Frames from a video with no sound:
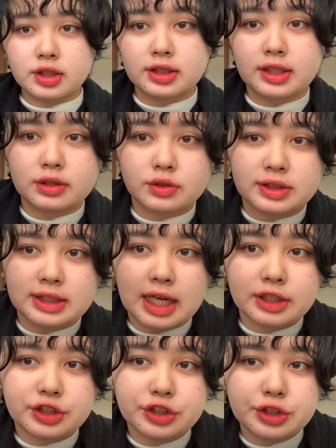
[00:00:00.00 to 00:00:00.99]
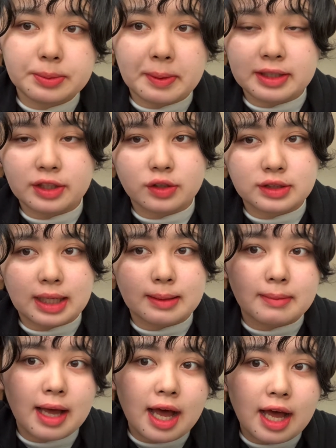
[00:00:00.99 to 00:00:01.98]
いてこちら9番でござい
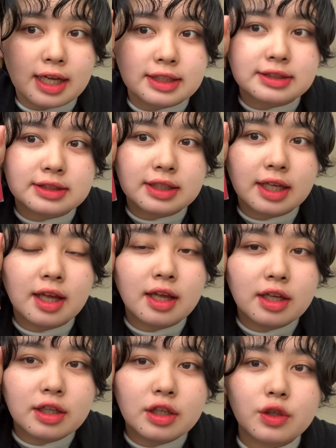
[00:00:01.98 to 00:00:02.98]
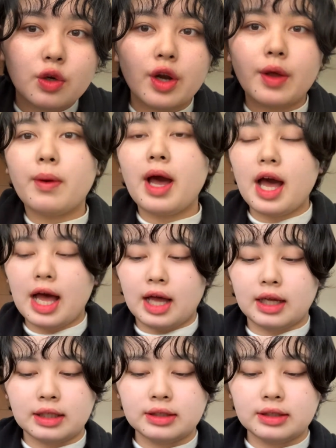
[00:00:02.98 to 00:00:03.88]
ますこれは